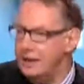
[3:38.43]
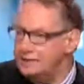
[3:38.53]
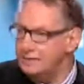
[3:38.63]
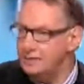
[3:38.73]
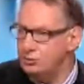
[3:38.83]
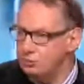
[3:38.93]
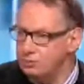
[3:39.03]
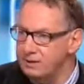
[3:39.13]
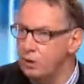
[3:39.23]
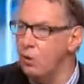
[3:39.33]
essayer de
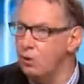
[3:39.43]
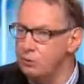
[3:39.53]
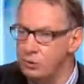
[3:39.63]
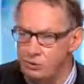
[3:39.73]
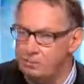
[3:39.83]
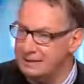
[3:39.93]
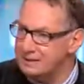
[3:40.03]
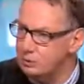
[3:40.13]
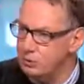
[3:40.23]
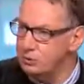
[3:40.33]
mimer au mieux une
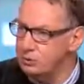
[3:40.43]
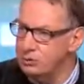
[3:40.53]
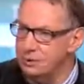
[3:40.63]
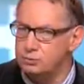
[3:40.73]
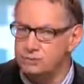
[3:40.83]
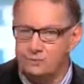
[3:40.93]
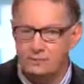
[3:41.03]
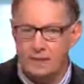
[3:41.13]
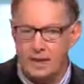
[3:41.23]
particule d'adjuvant.